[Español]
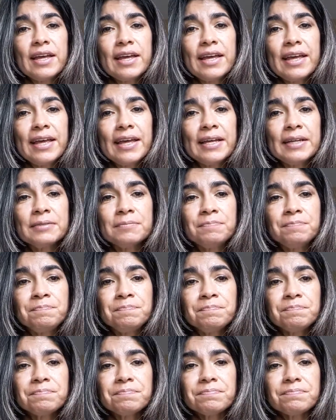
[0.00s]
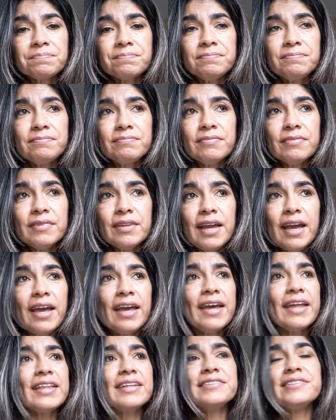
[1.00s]
Eh,
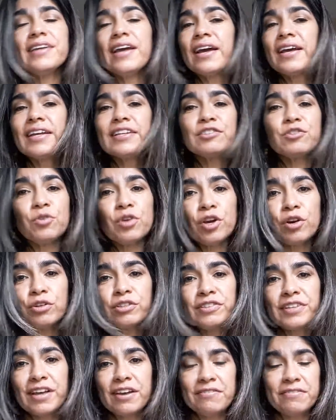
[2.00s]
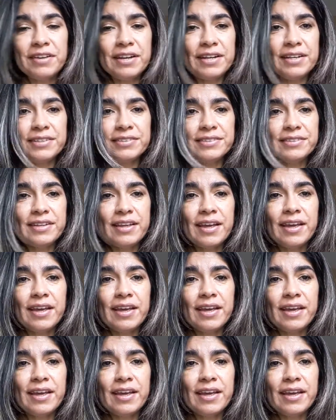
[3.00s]
ella desea que su hijo sea feliz.